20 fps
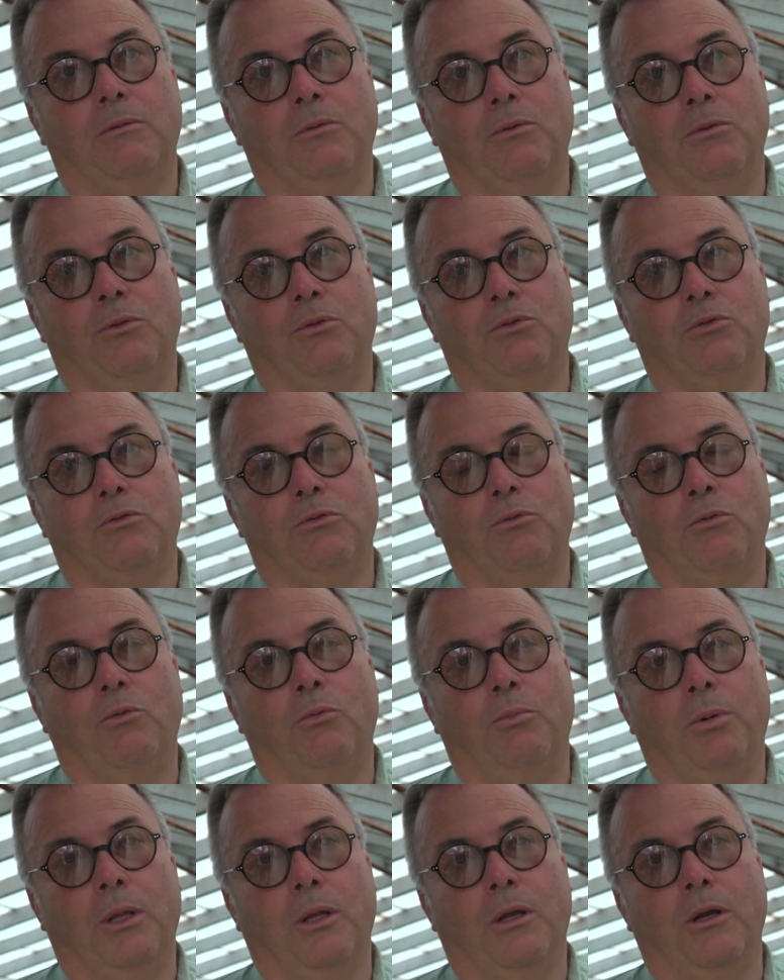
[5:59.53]
Nós
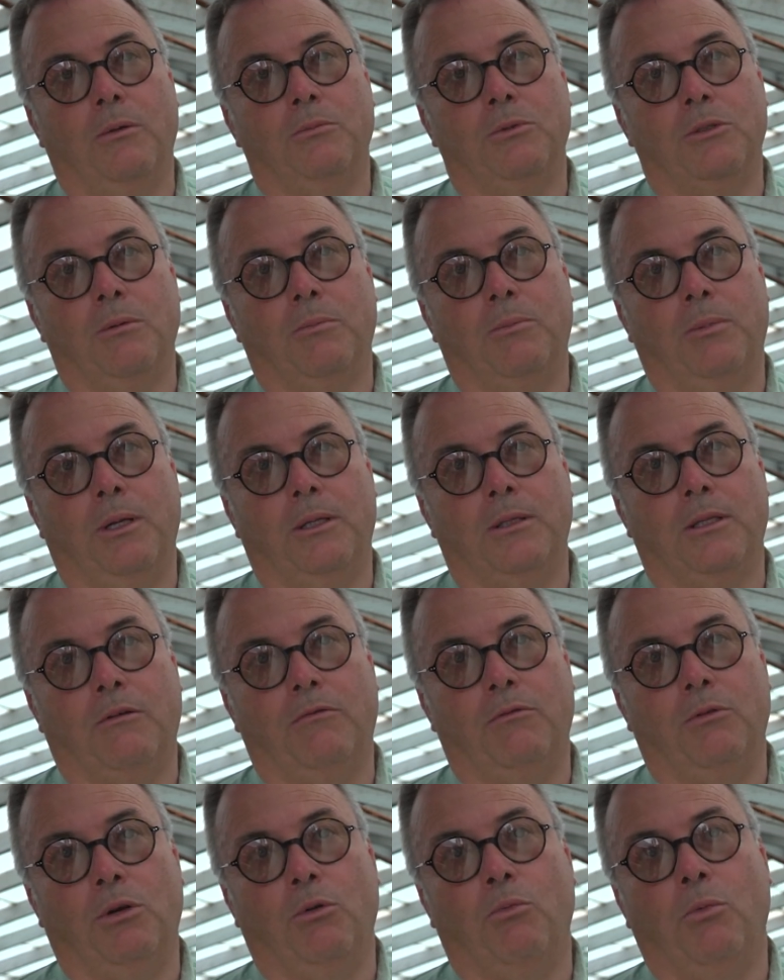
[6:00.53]
obrigamos a planta a
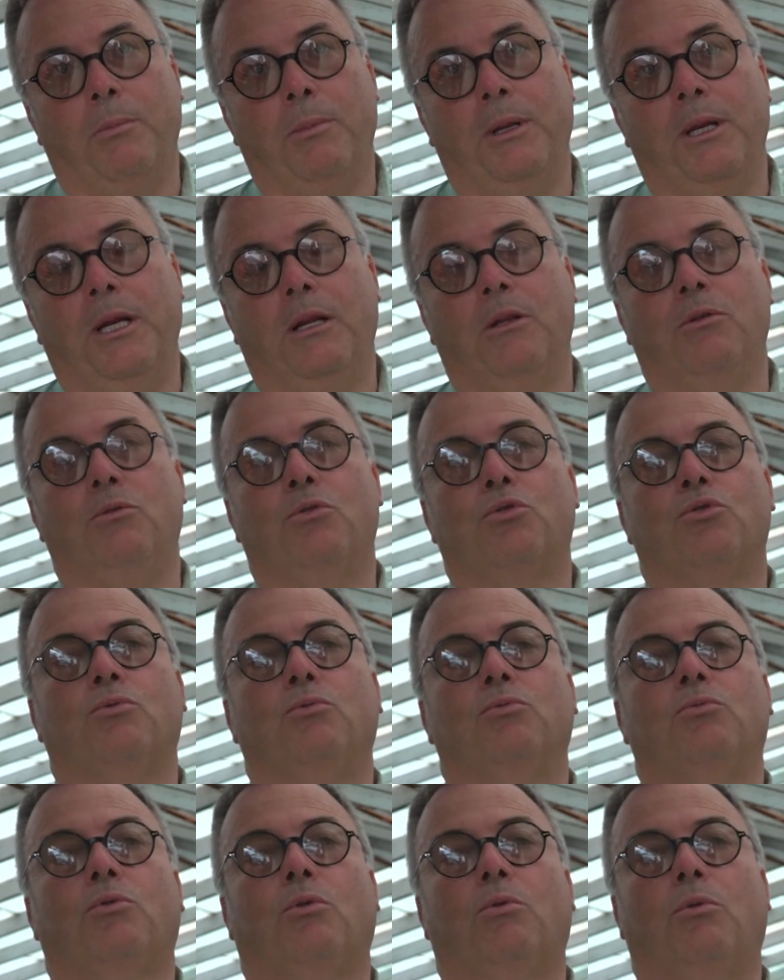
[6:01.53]
florir. É uma maneira de nós
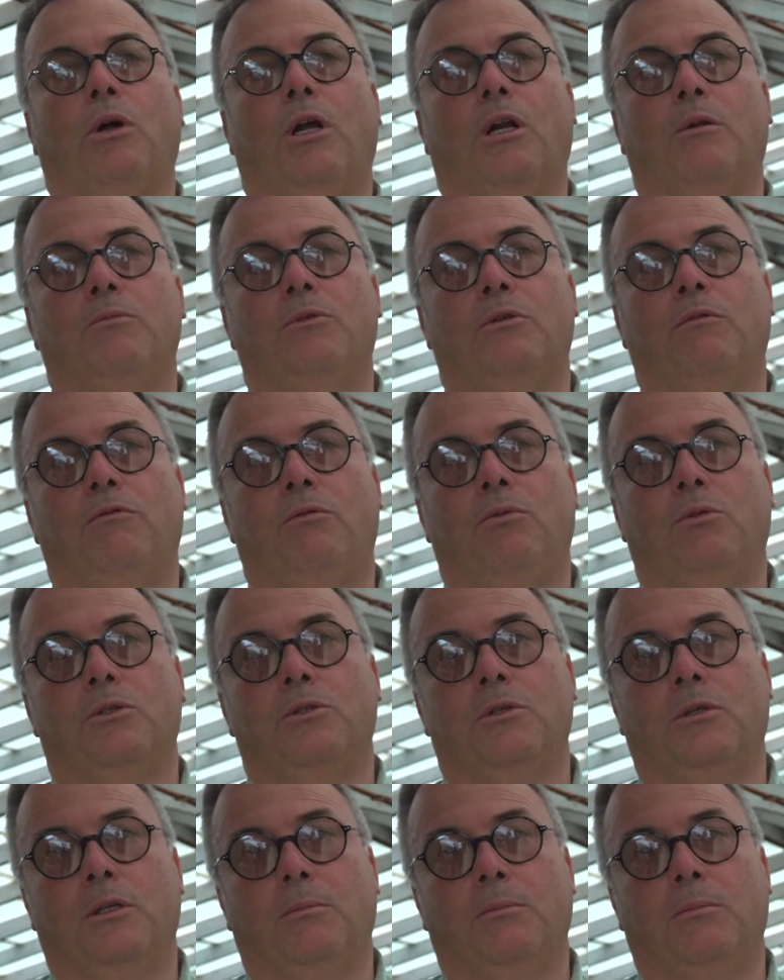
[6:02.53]
controlarmos a floração